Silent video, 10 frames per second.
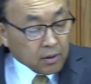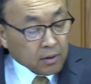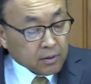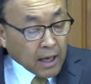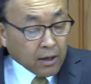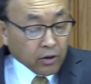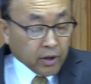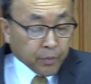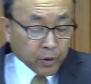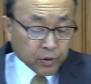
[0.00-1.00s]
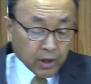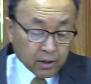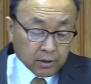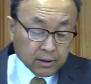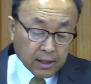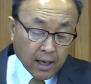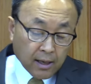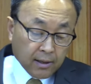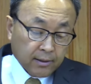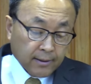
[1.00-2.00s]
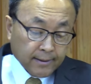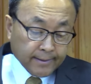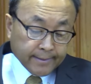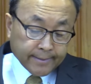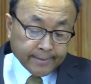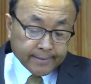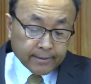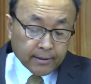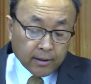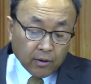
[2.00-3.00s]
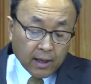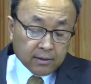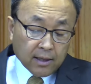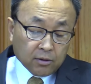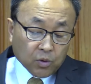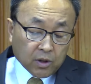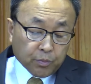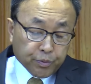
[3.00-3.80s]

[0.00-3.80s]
사건의 표적의 은사 환상 속에서